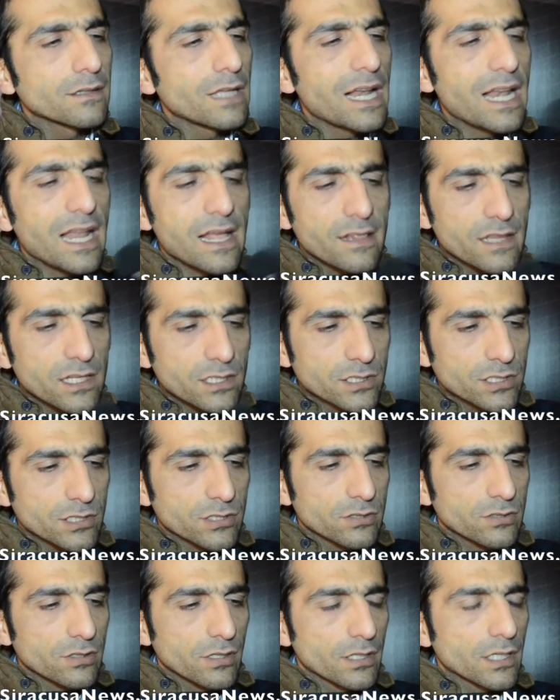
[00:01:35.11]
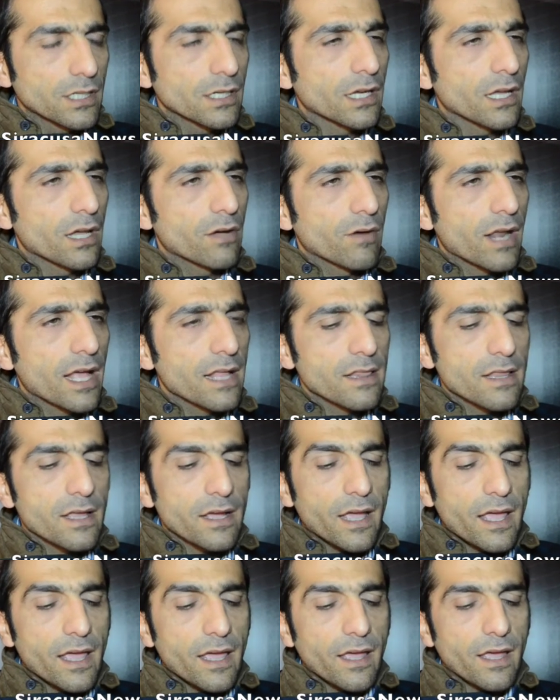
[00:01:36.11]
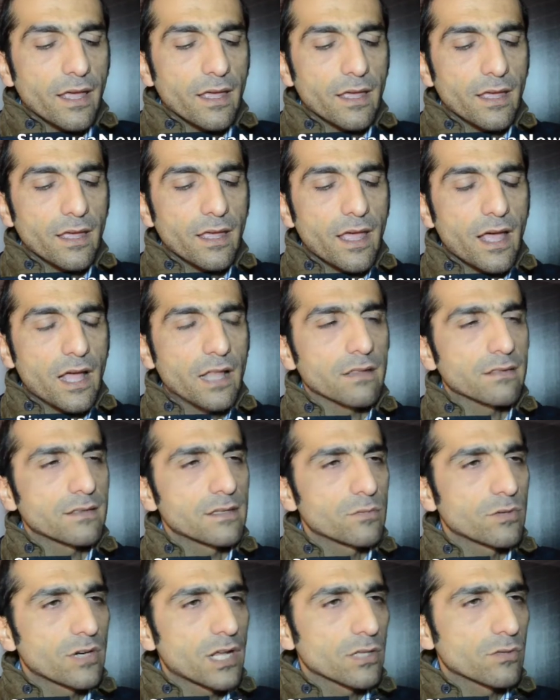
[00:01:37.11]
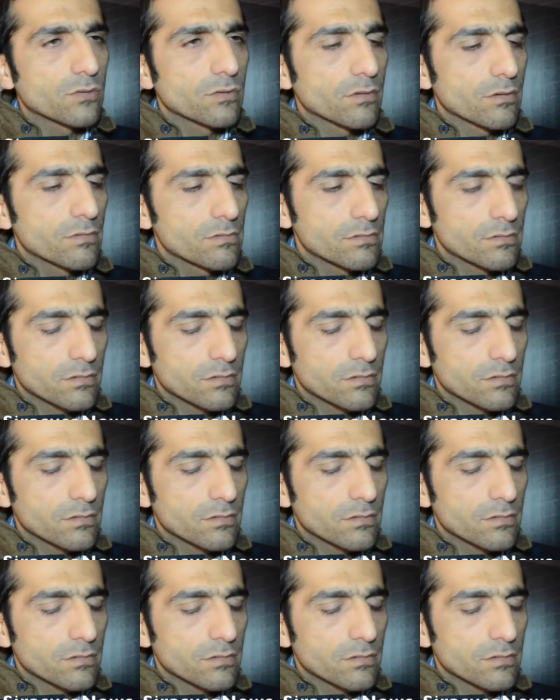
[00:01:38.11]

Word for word: Dell'ente gestore, che è un ente che eh, ha stipulato un,